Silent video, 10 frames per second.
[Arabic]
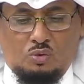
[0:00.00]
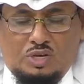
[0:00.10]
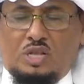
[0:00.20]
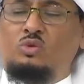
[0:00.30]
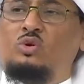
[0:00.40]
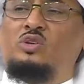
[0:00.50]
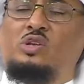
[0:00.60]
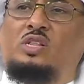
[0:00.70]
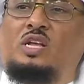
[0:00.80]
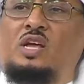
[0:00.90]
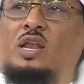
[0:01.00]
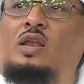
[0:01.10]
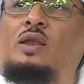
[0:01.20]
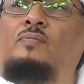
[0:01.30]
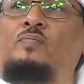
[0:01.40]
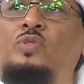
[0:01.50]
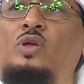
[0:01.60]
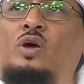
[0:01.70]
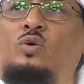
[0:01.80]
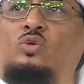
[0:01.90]
وجدت قصيدة
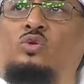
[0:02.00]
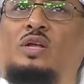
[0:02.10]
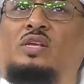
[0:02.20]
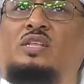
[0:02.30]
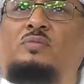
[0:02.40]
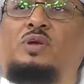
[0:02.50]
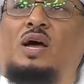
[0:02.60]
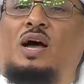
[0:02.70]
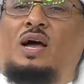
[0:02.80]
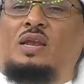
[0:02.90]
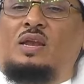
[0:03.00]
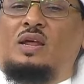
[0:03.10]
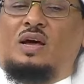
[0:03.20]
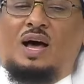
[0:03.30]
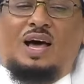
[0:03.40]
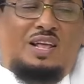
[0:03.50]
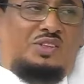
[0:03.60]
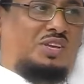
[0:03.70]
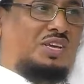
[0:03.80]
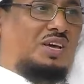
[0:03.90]
كنت قد كتبتها عن
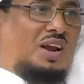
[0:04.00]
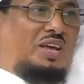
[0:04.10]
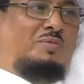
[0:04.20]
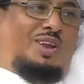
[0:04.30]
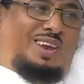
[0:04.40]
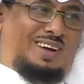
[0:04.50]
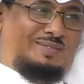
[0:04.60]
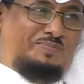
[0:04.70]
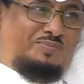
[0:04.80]
خالتي رحمه الله